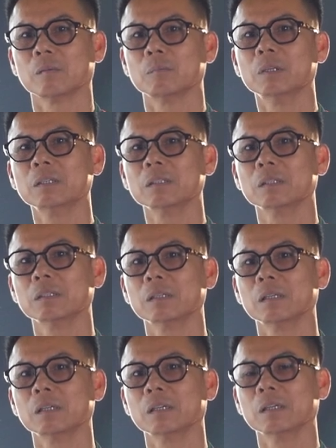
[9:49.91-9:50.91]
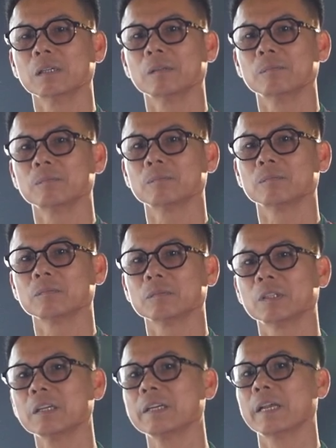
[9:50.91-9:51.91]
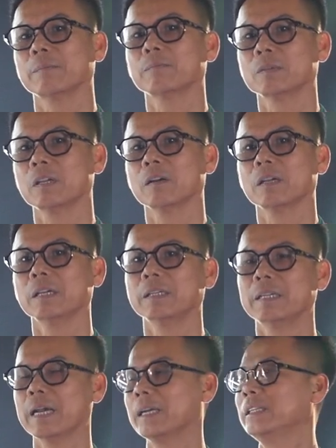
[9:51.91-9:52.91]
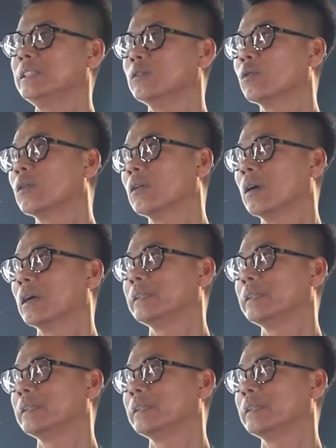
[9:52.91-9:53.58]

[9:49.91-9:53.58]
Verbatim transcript: bước uh, rất đẹp cho cái giải Euro, uh,